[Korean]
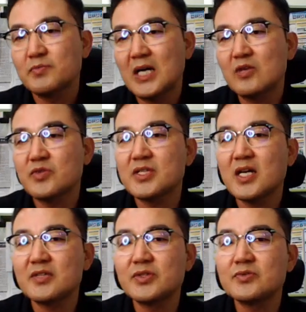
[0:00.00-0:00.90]
좀 강조해서
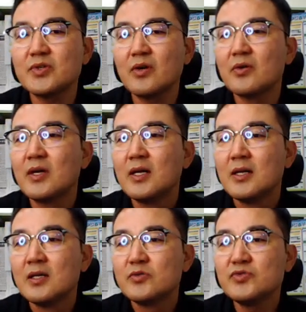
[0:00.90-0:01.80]
이야기 드리고요.
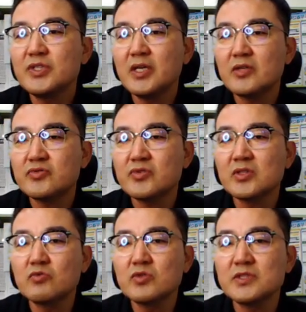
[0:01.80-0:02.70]
윤지혜
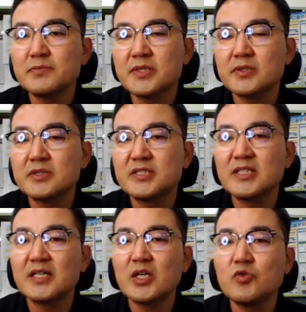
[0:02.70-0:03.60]
수석연구원님께서는
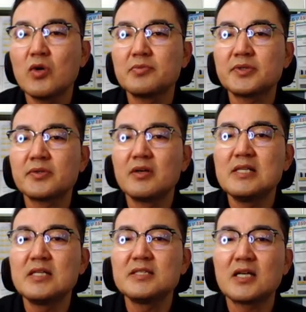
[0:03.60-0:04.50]
지난해 6월부터
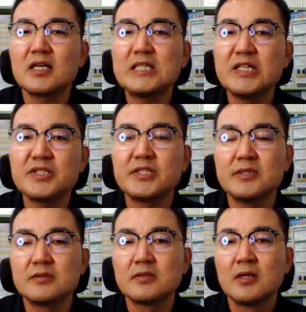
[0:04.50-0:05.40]
1년 이상
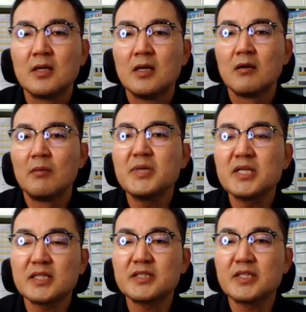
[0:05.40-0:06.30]
이어진
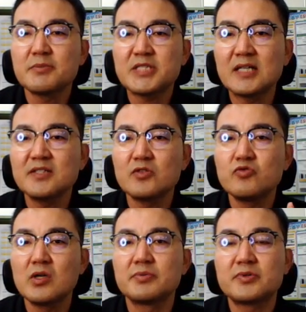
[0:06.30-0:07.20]
엄밀히 따지게 되면 작년
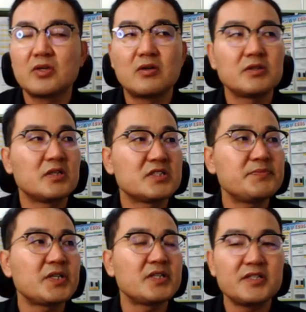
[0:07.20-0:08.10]
6월부터 이런
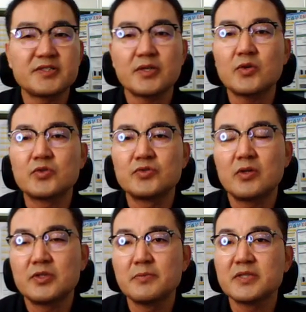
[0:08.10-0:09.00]
침체기가
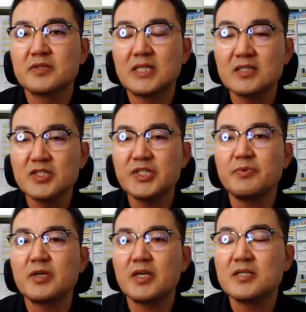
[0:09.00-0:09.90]
있었거든요. 그러면서 작년
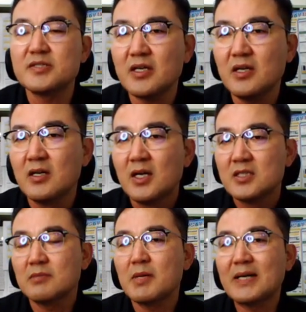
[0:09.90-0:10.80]
12월에 이제
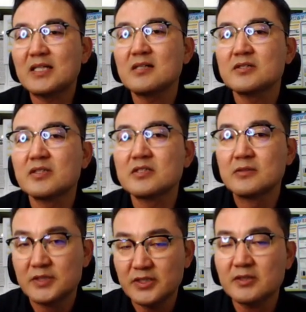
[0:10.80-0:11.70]
정말 바닥을
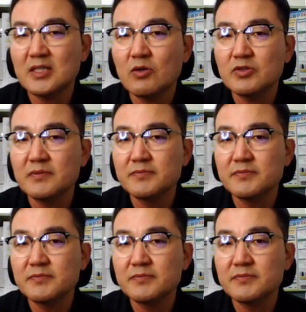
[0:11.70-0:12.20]
저는 찍었다라고